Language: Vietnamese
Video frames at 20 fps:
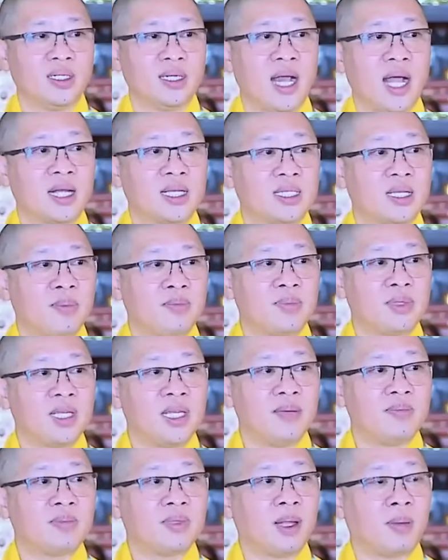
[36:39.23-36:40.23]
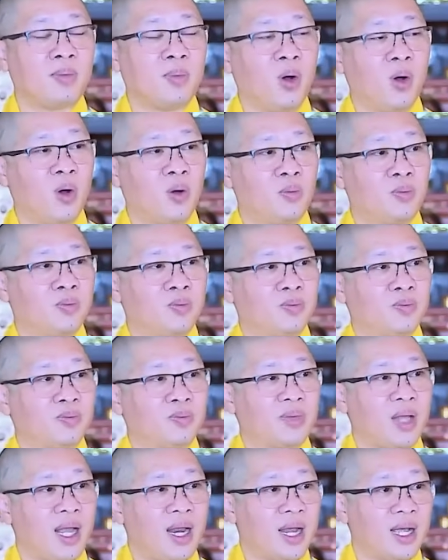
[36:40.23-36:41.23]
đang xâm chiếm tâm hồn.
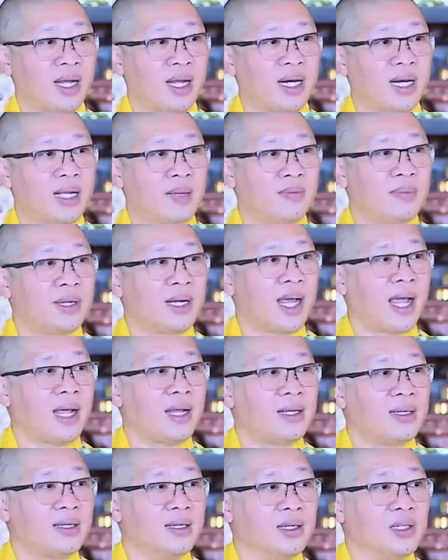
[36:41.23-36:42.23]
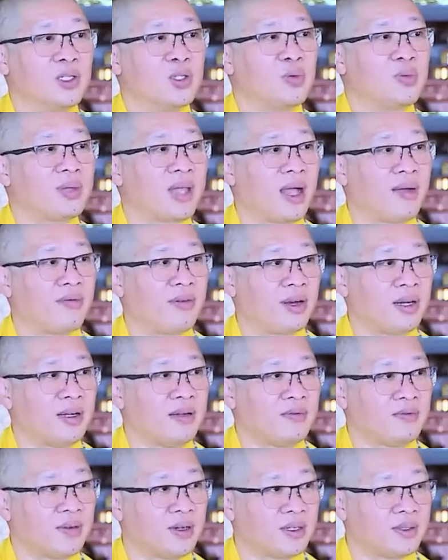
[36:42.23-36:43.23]
Đây là cái điểm khác giữa chúng ta và
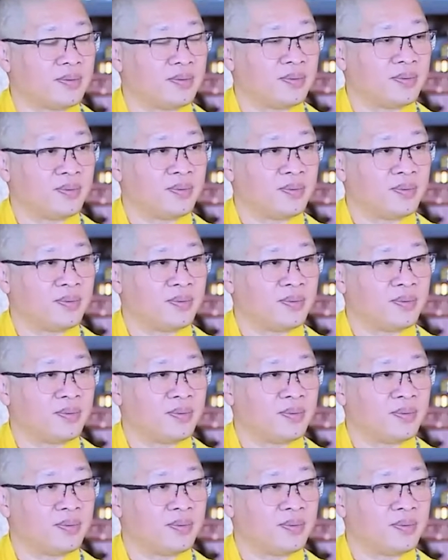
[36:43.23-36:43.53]
Đức Phật.